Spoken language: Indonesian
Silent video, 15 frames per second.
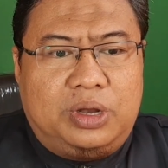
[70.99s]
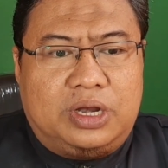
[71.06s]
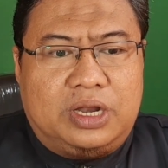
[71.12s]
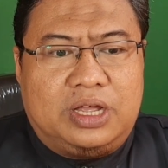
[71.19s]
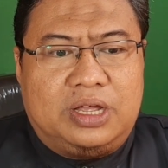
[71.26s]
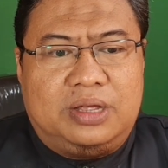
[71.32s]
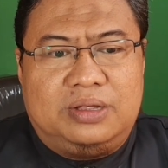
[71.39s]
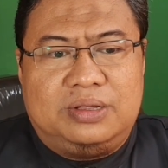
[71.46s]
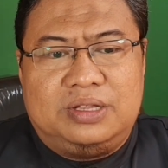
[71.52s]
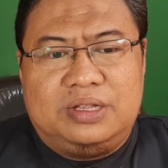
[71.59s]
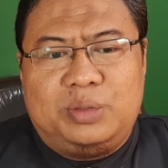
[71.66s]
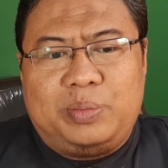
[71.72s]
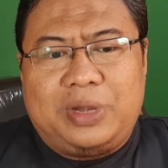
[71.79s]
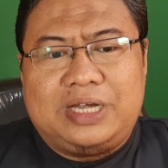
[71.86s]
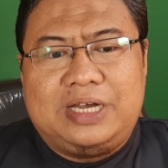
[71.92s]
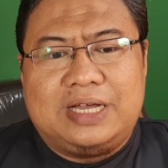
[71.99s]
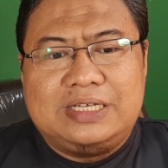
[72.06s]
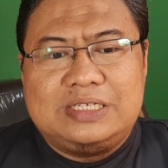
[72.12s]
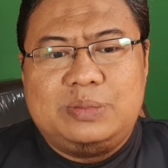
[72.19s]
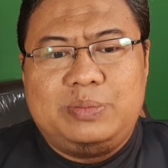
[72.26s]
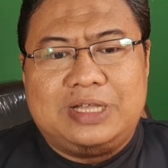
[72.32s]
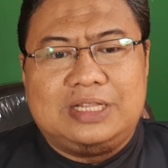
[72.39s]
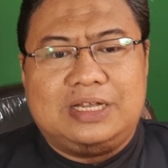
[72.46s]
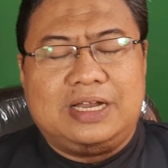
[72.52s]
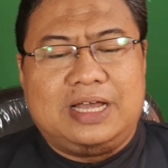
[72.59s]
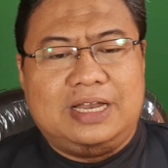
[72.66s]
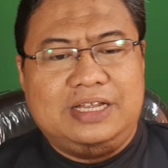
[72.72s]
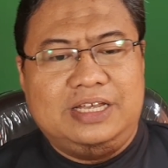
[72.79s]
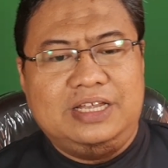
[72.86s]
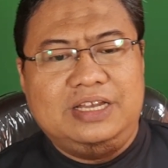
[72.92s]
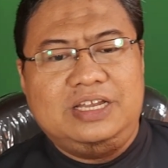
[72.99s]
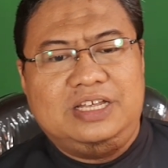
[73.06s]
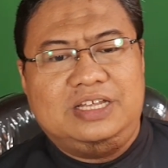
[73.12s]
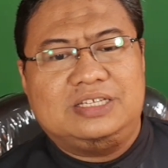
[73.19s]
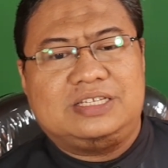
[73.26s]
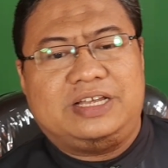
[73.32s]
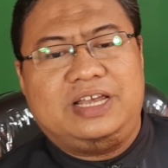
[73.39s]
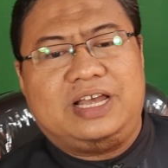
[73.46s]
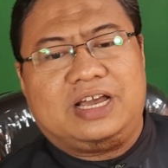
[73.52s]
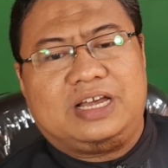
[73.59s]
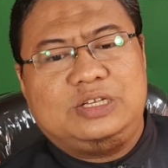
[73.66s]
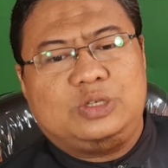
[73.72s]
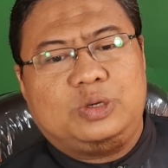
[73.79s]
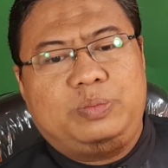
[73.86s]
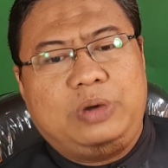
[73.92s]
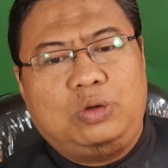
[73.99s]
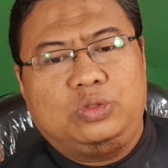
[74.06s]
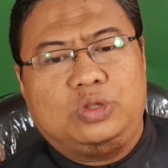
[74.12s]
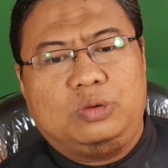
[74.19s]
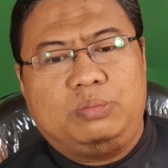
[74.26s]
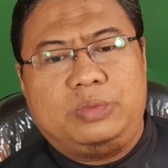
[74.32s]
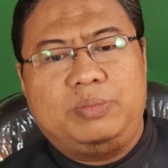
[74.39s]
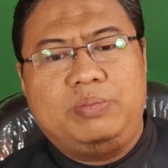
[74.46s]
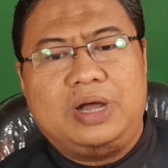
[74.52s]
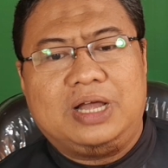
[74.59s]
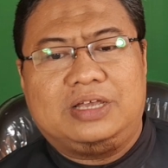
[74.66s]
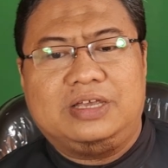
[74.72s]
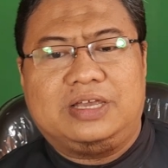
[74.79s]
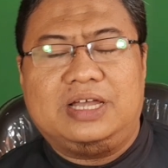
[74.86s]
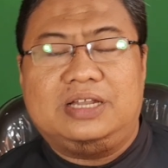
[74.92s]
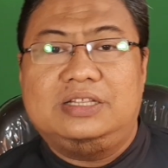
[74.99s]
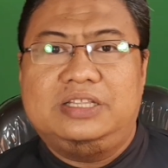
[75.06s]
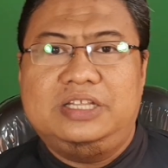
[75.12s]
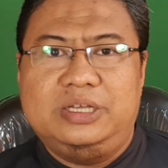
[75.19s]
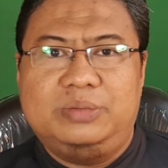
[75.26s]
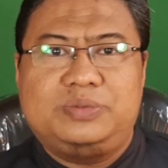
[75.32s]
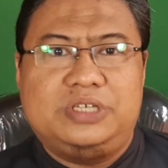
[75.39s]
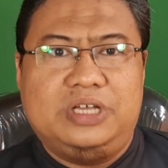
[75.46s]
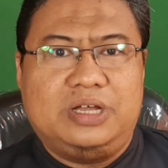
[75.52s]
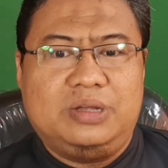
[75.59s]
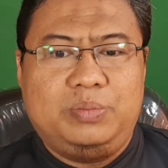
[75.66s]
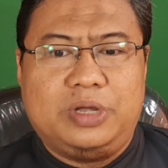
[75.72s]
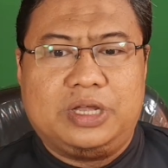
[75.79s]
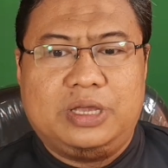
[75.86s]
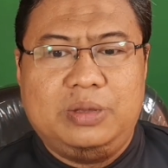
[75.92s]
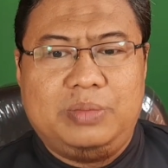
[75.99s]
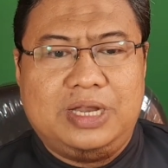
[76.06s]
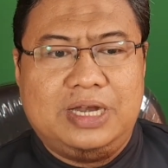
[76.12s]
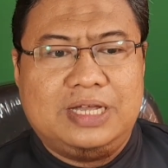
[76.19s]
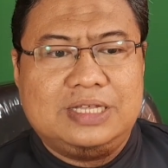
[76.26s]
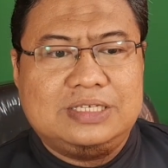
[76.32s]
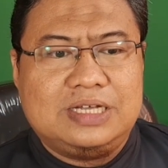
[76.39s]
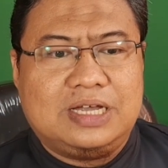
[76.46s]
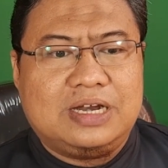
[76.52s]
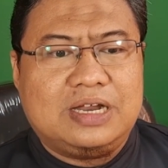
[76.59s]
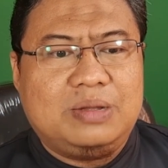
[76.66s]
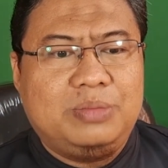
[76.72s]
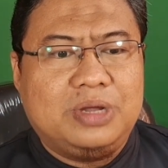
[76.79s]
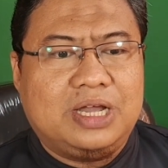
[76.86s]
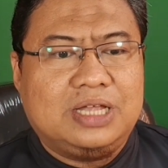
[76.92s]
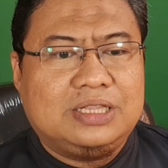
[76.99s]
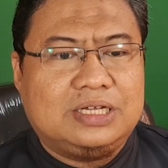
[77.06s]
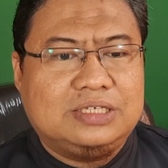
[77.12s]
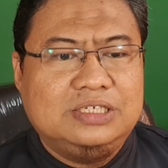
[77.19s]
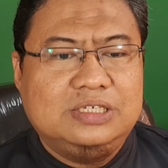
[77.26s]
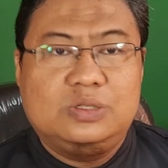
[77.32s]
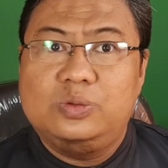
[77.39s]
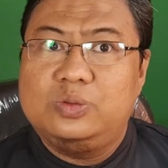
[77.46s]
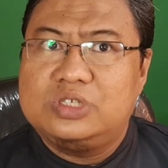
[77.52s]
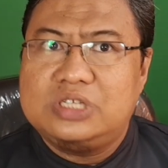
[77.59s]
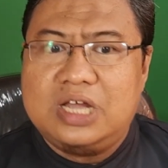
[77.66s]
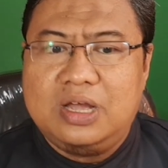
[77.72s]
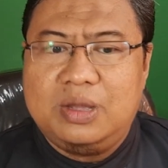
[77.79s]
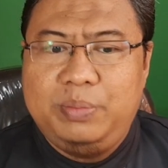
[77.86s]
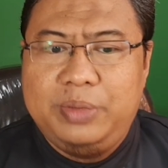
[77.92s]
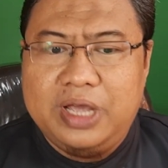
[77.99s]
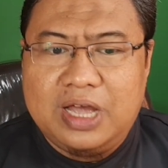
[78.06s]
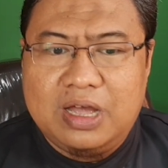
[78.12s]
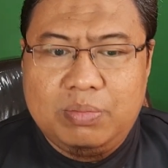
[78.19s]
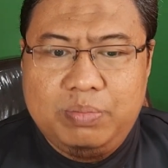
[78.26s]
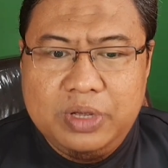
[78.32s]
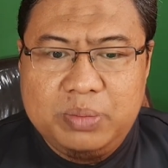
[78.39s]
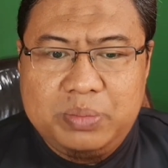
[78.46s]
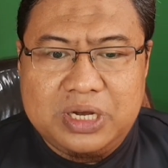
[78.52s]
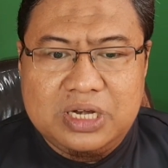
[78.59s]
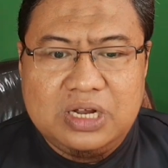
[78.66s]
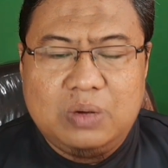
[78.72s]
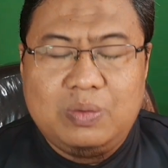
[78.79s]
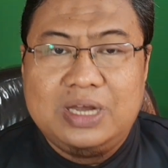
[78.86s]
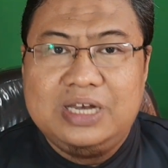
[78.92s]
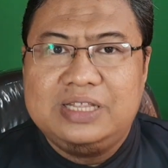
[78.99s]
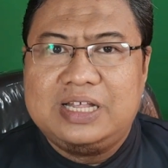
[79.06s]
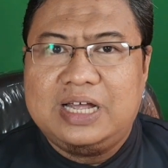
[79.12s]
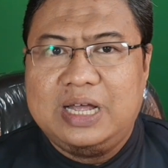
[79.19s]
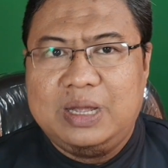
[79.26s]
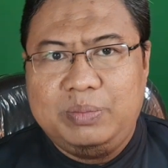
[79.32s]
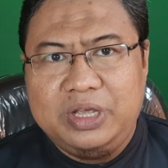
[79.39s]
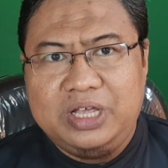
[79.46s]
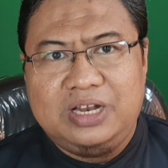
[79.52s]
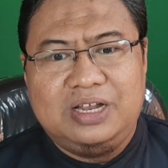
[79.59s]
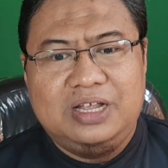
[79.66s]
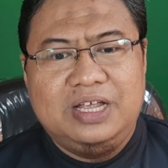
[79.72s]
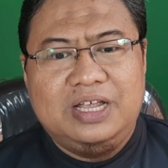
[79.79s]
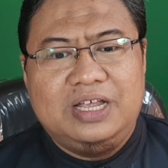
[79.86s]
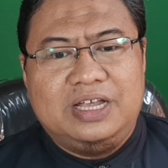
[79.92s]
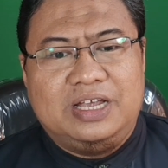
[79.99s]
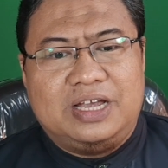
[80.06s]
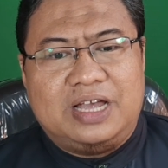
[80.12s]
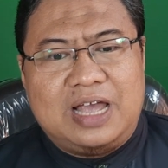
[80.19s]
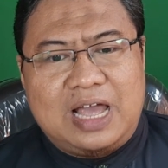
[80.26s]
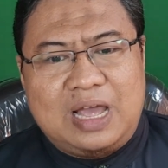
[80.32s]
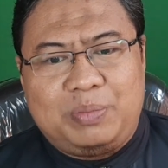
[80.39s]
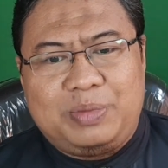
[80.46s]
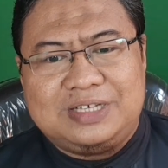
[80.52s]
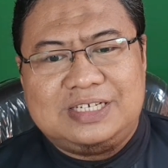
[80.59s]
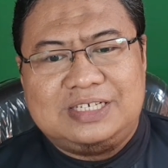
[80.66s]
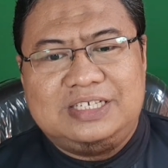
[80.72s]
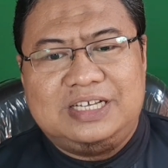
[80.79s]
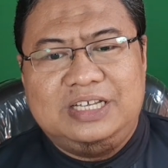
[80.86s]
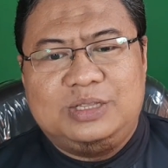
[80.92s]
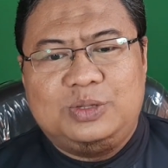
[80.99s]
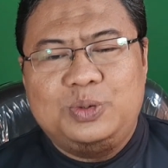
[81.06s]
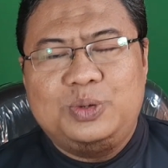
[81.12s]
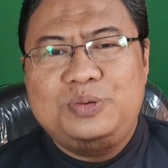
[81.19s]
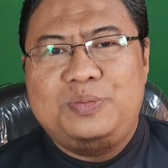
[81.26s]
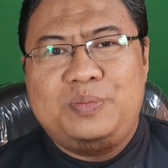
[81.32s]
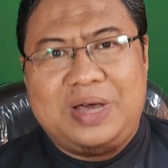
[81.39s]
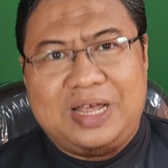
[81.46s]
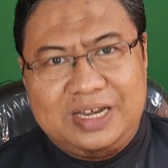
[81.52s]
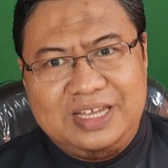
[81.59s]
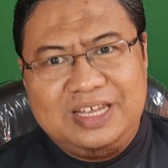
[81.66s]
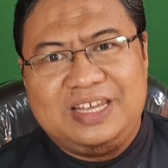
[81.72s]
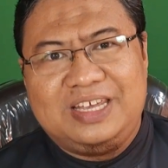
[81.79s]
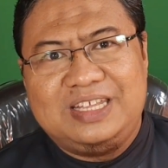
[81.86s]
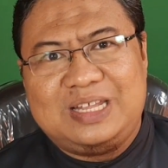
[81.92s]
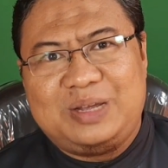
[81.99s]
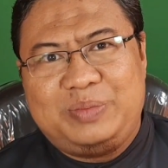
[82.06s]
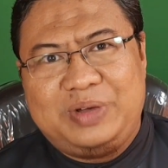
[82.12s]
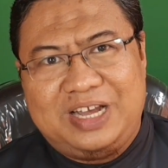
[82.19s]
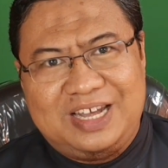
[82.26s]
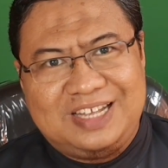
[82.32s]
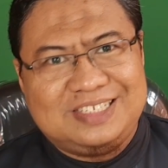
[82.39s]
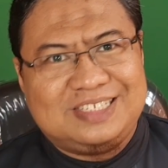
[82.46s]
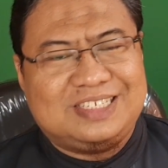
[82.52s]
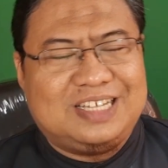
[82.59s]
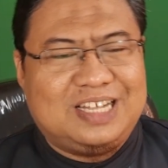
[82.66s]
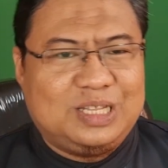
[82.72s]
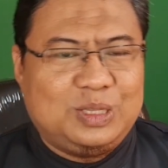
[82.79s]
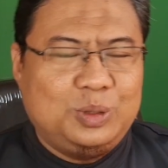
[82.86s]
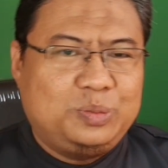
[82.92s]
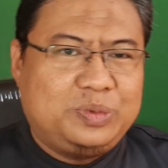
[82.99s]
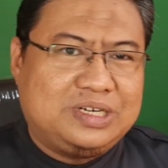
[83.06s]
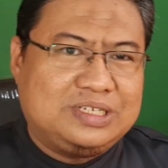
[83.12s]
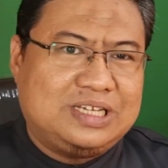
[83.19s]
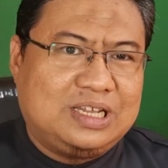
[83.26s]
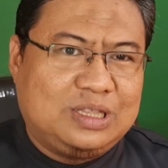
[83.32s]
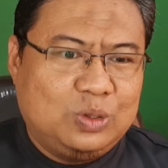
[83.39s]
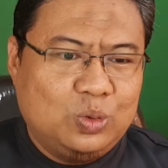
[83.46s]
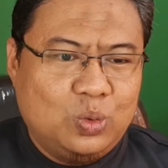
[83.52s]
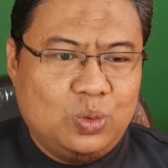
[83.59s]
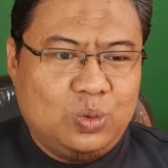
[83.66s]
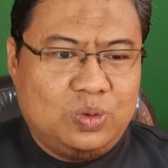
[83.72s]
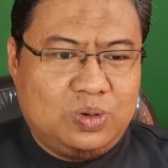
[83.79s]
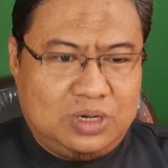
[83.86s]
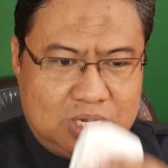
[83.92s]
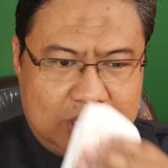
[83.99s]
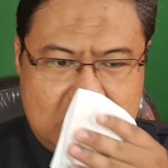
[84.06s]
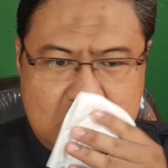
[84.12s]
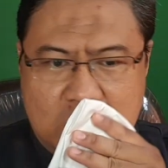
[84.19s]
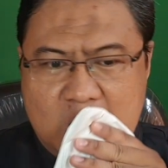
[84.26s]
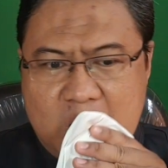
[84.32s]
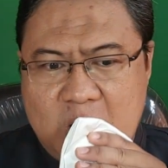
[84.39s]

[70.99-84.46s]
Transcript: nah pada kesempatan kali ini saya akan coba untuk membagikan tips ya bagaimana cara mengatasi susah BAB pada wanita hamil apa saja itu? Mari kita bahas satu persatu. Nah,